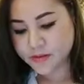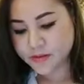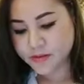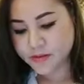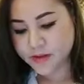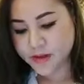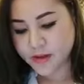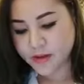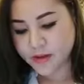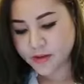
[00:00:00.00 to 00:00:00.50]

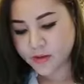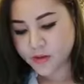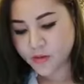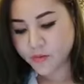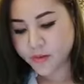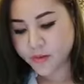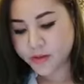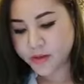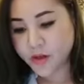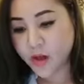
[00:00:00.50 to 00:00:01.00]
คะ
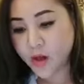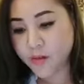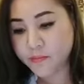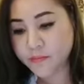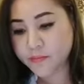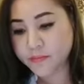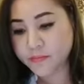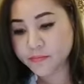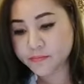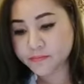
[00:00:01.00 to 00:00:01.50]
วันนี้ออก
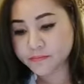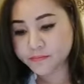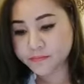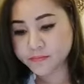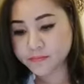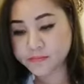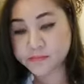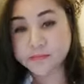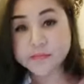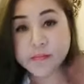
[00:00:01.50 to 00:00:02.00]

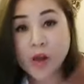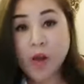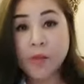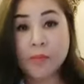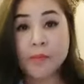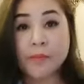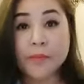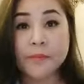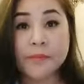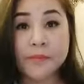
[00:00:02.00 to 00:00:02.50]
ออก
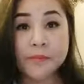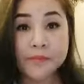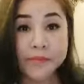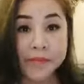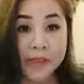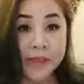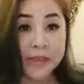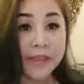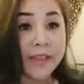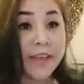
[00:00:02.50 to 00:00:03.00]

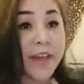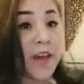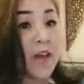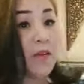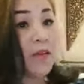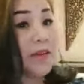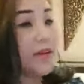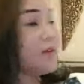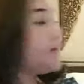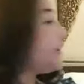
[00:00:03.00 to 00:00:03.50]
ดีเที่ยว
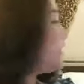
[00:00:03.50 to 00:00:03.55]
นะ วันนี้